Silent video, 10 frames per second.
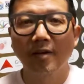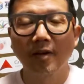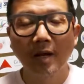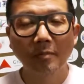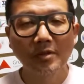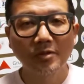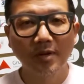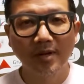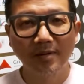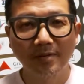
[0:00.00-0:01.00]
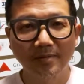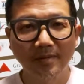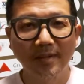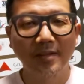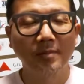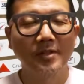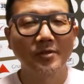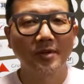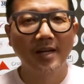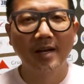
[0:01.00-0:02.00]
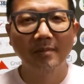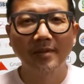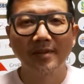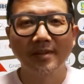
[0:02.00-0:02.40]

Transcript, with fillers: Olá pessoal, aqui é o Márcio Cabe